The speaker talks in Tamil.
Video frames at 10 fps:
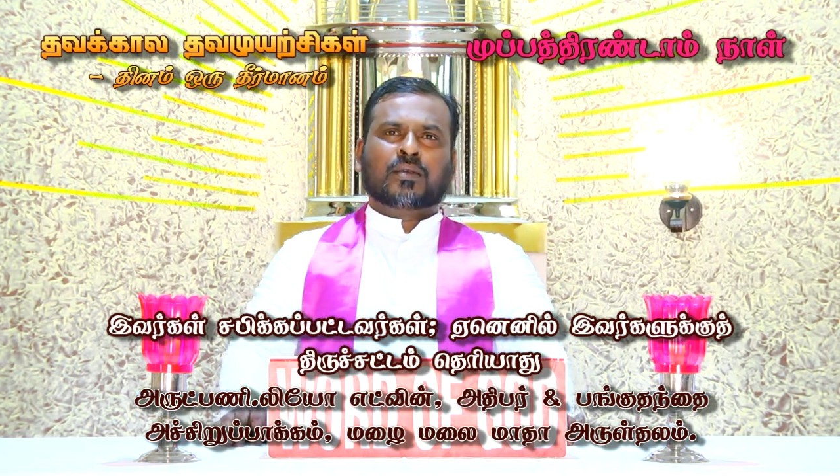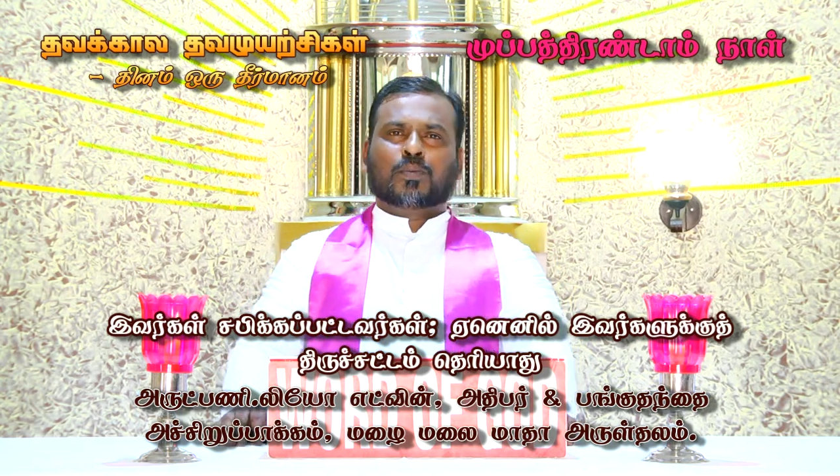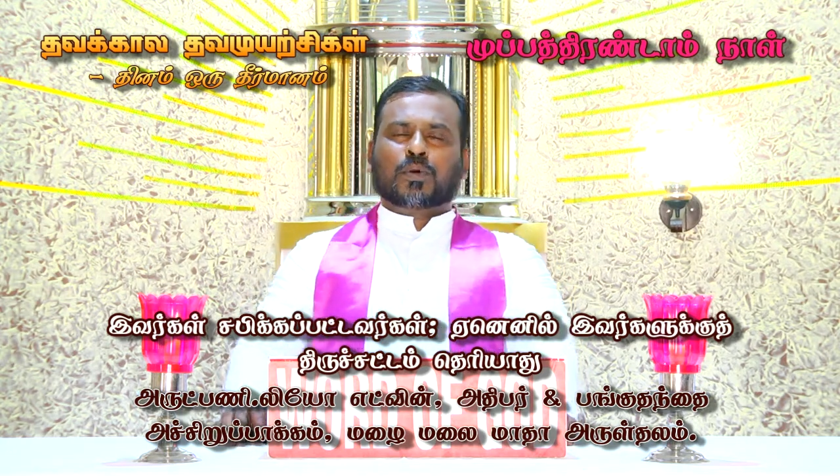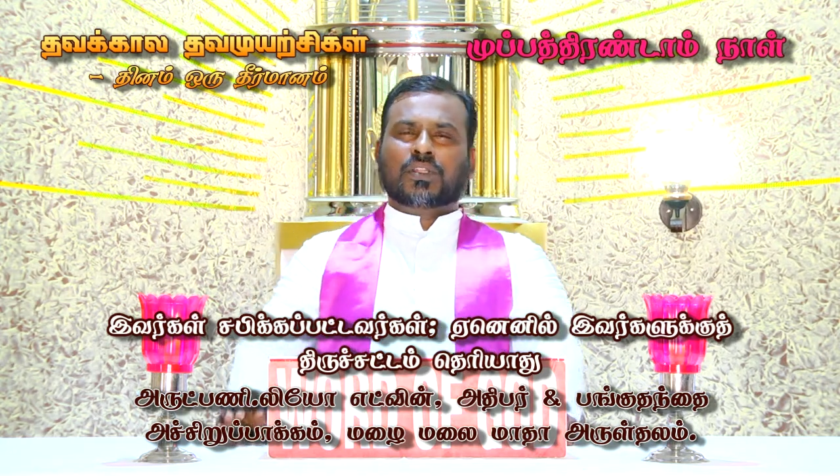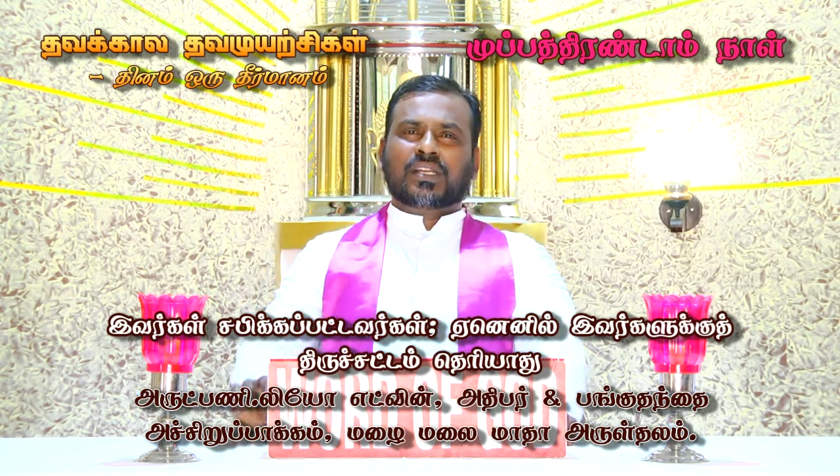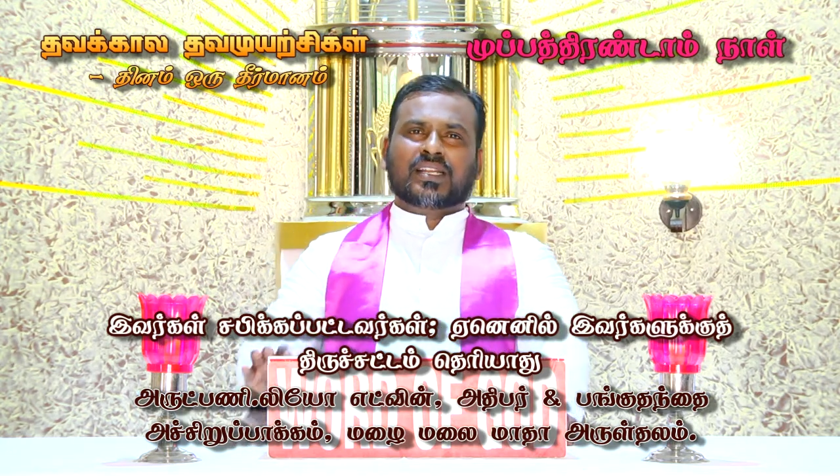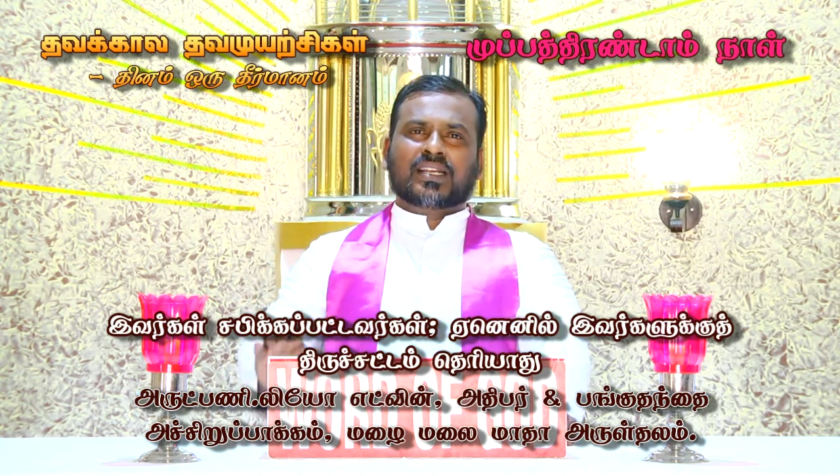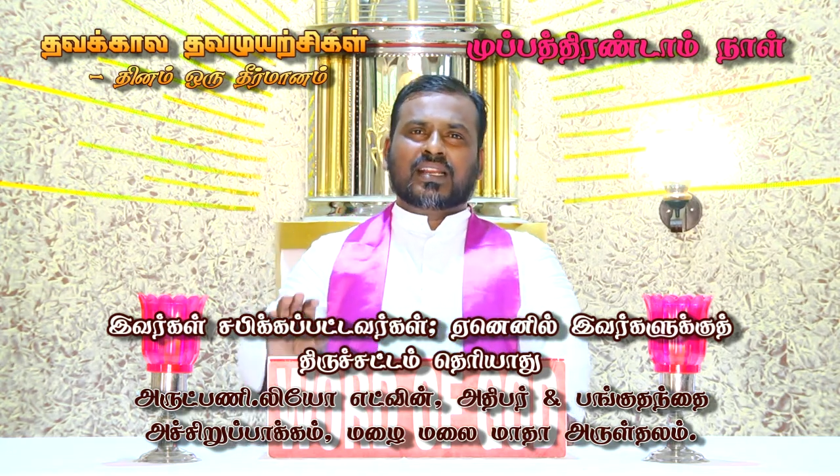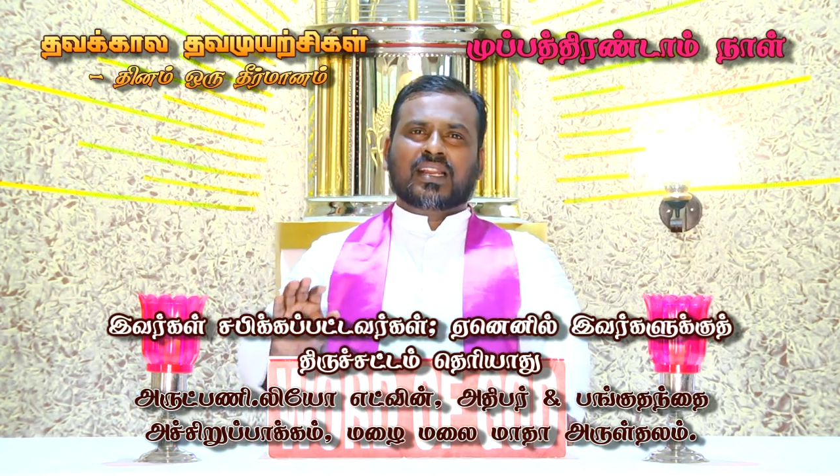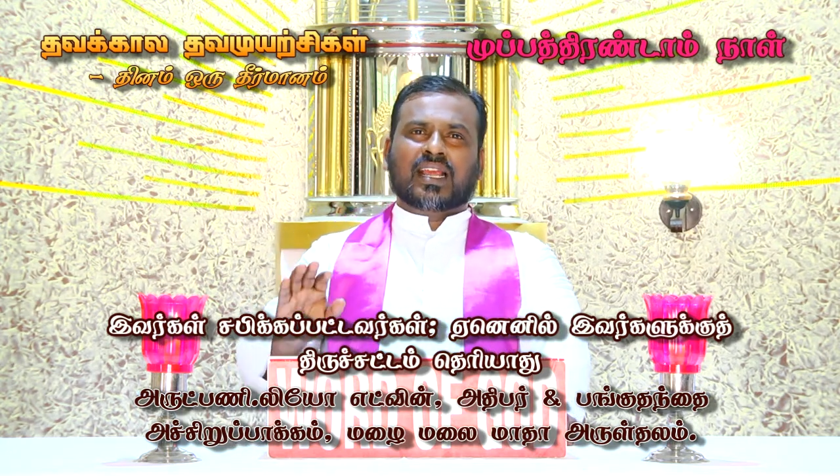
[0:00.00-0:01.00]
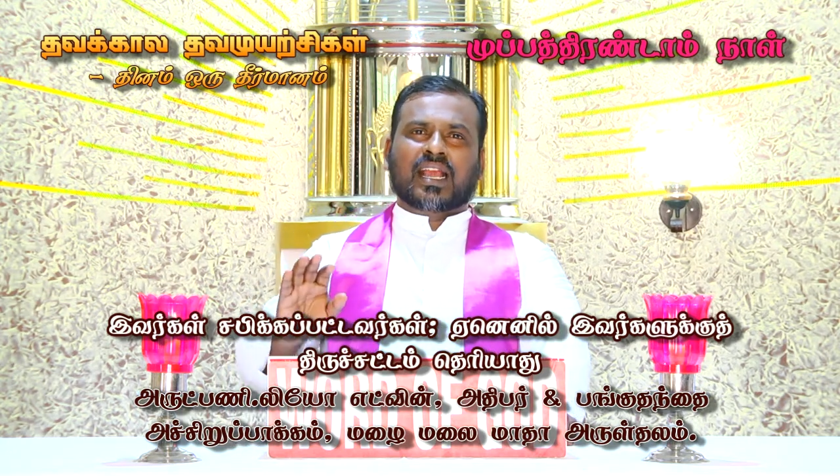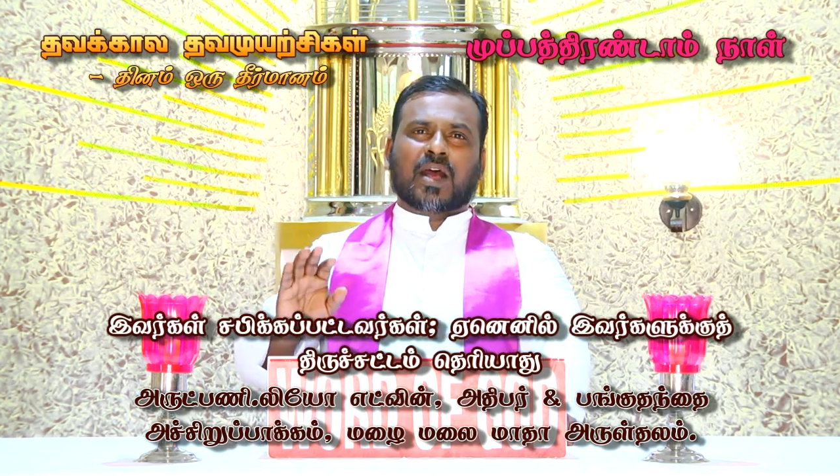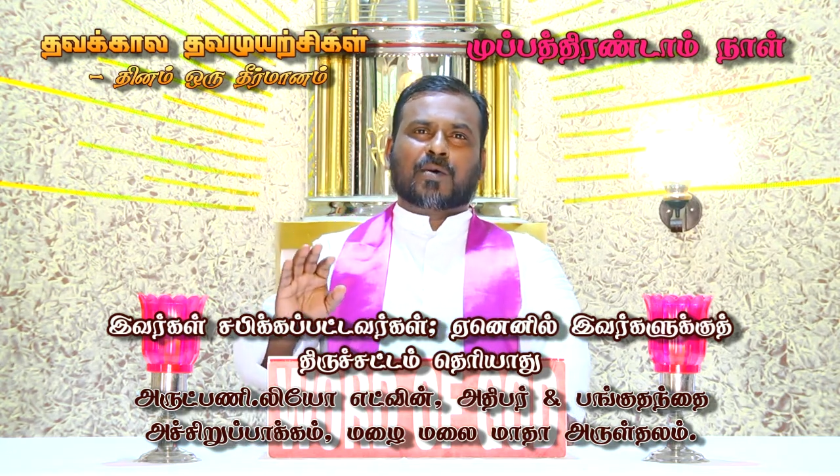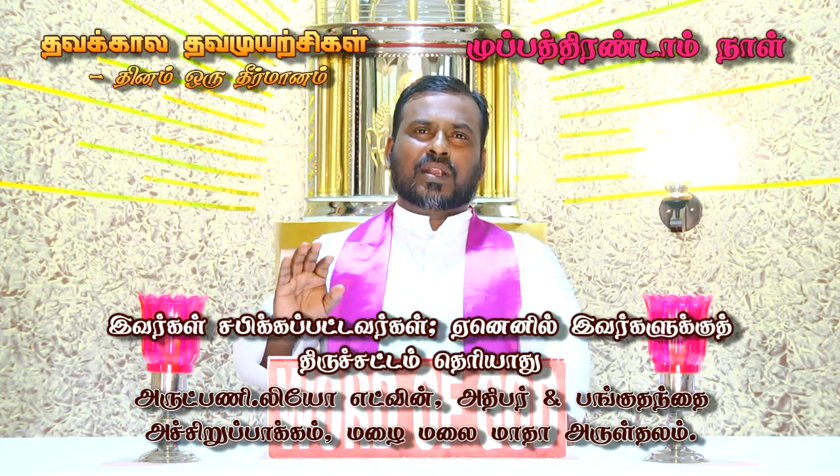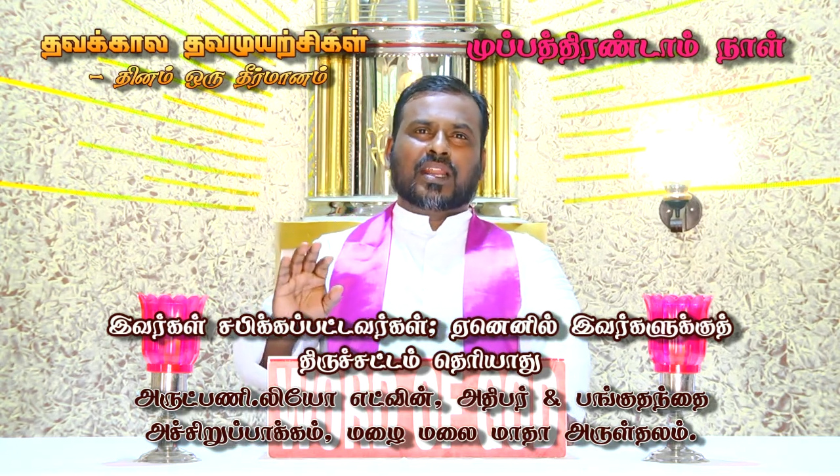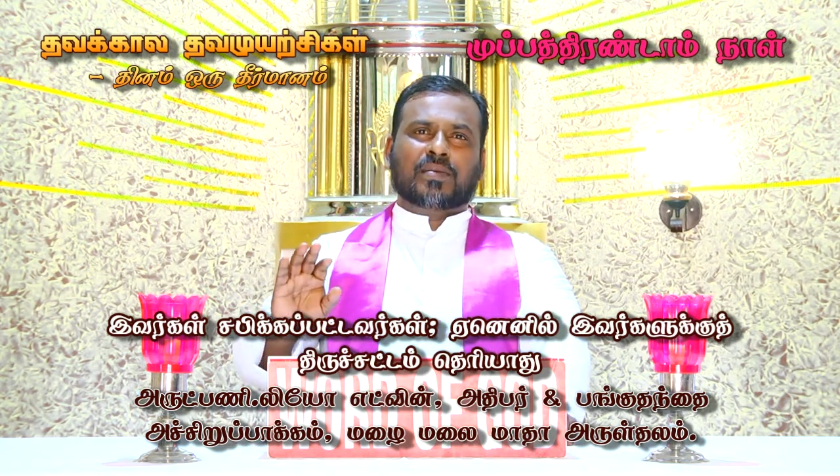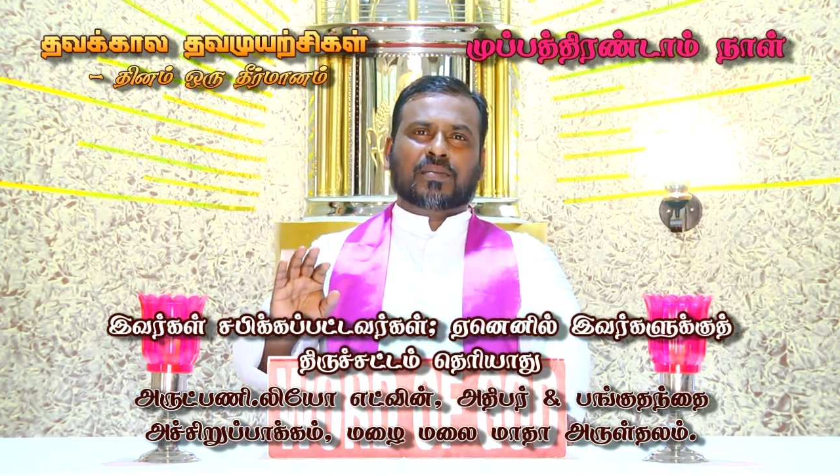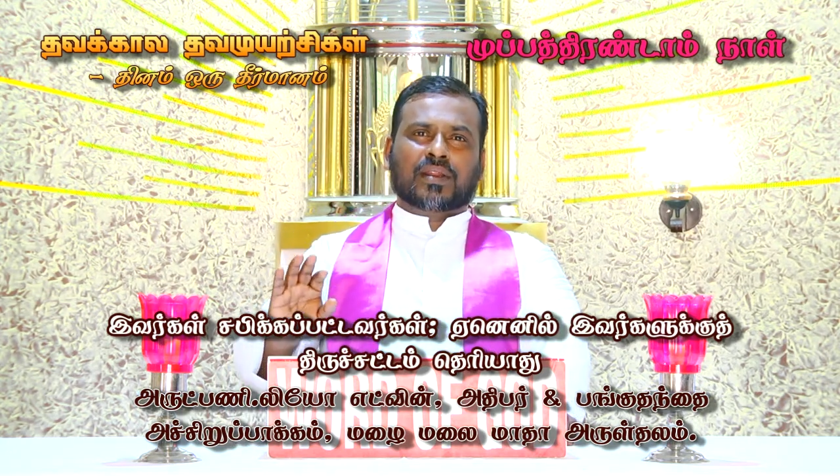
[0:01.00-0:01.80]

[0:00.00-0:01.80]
பொது இடங்களிலே அவர்களை